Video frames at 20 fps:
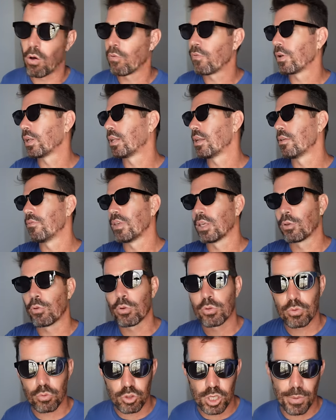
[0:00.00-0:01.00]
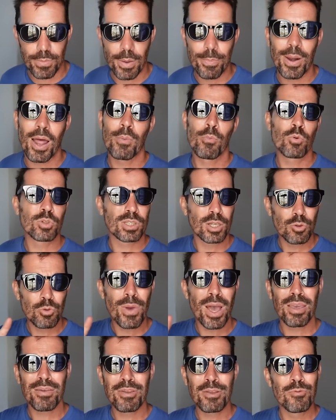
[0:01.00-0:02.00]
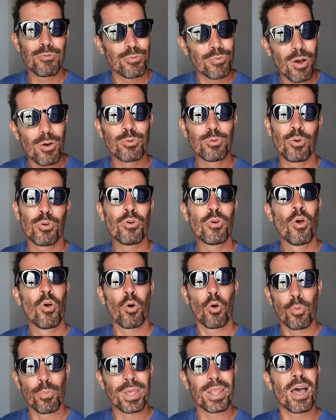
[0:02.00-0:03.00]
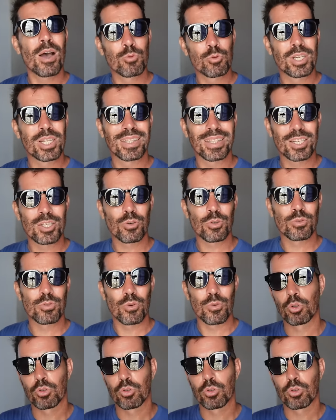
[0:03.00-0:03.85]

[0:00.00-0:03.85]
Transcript: En fait, les véhicules sont jamais pleins. Bon, ça a dû m'arriver une fois ou deux au Bénin où j'étais chanceux.